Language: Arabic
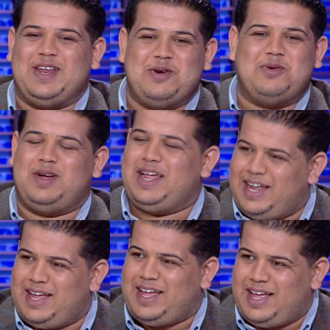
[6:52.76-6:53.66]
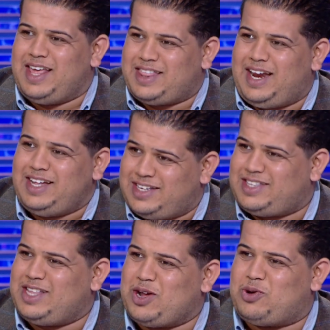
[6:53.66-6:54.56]
انه انا ايضا حتى
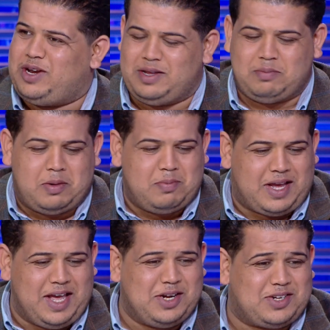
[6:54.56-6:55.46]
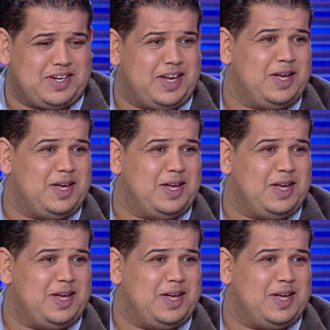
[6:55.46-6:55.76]
تدخلي ما كانش